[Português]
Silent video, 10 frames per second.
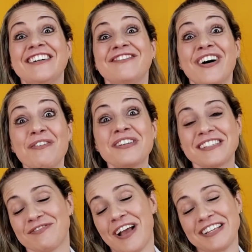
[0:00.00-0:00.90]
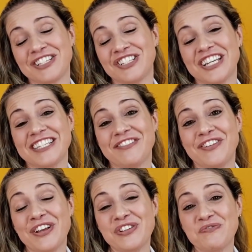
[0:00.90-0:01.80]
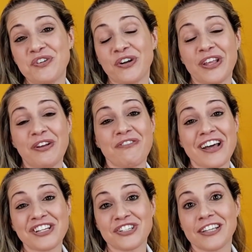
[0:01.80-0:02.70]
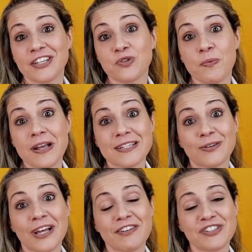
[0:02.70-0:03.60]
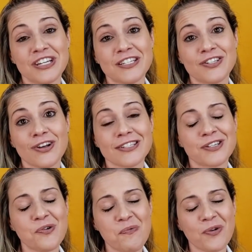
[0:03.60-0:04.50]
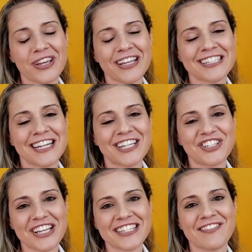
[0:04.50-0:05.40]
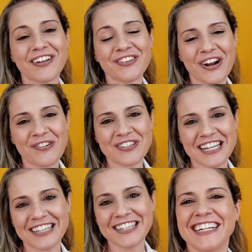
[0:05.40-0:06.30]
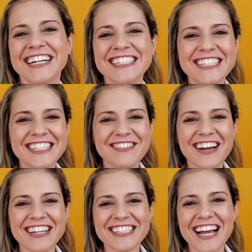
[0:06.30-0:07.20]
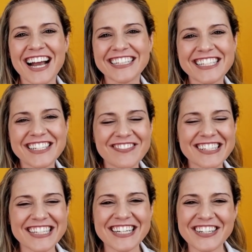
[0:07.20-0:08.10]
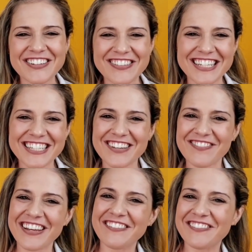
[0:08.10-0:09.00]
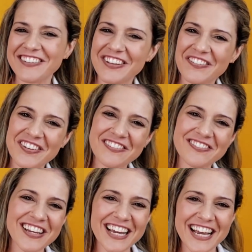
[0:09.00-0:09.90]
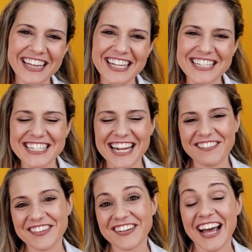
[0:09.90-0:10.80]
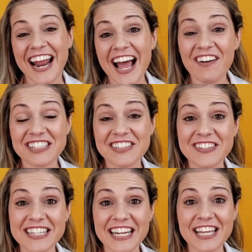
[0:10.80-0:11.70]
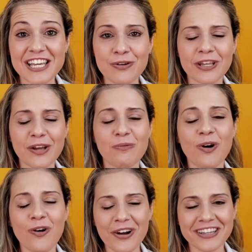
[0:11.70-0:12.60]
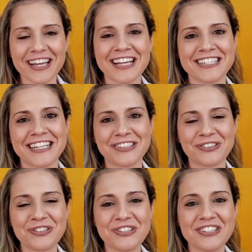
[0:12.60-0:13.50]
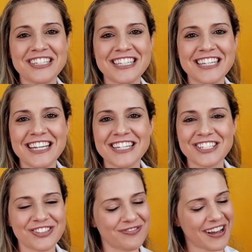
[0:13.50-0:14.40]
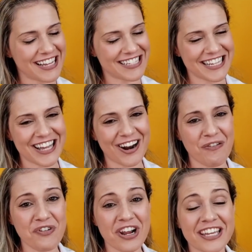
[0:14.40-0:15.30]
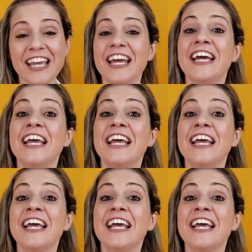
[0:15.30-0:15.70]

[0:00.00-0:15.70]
vão assistir esse vídeo porque eu tenho várias receitas super saudáveis, deliciosas e com pouquinhos ingredientes, você vai adorar com certeza. Antes de mais nada, se você é novo, seja bem-vindo, aproveita, se inscreve no canal, ativa o sininho, tenho muita receita todos os dias, uma receita nova por aqui